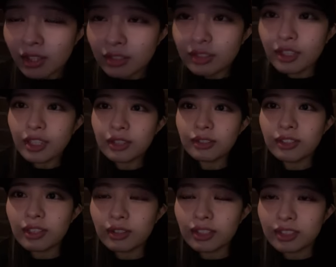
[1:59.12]
暗いのは
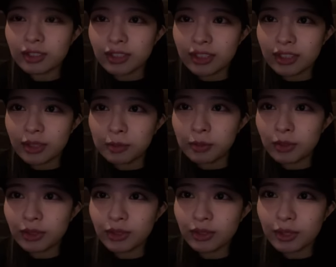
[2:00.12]
なおかつ私が
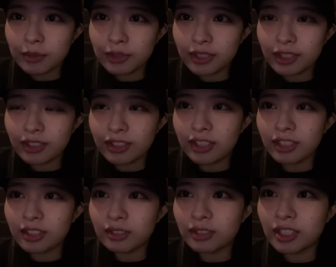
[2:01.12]
帽子をかぶっているか
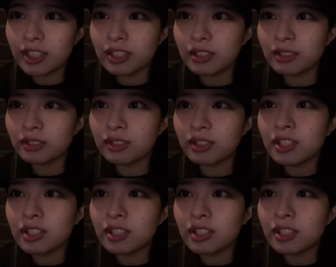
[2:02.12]
らのせいなの